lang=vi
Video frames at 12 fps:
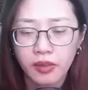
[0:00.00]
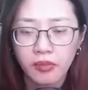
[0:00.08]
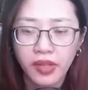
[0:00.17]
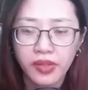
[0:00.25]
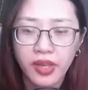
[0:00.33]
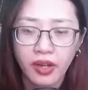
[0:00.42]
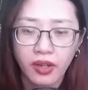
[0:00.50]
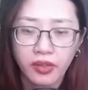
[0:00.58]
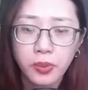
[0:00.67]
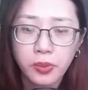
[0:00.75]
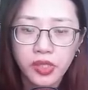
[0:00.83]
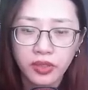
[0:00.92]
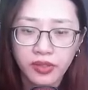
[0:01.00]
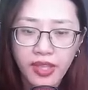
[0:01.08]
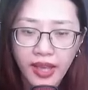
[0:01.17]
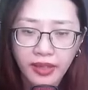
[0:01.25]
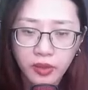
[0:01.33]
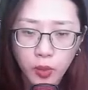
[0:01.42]
bây giờ giúp Trường
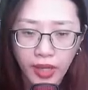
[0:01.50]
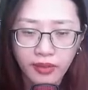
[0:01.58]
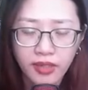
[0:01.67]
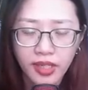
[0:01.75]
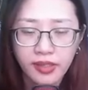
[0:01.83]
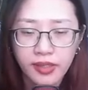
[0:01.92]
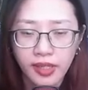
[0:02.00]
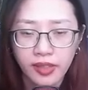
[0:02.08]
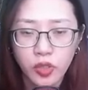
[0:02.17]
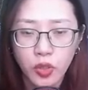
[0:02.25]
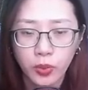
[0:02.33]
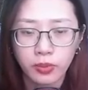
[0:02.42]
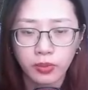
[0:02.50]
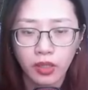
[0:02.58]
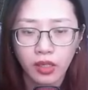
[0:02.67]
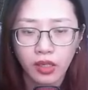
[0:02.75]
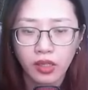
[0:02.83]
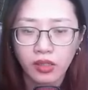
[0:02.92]
Giang quản lý Nhị Trung,
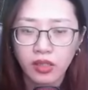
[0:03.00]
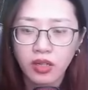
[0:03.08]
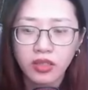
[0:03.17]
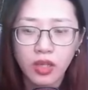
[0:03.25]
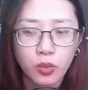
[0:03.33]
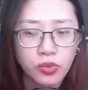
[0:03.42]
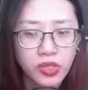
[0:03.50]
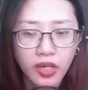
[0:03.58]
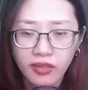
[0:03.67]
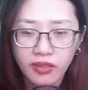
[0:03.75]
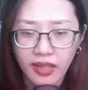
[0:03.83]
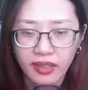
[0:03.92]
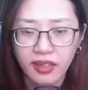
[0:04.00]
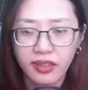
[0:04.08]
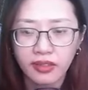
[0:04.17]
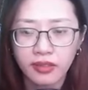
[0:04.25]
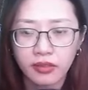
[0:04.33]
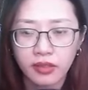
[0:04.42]
có công rất là
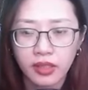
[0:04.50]
lớn.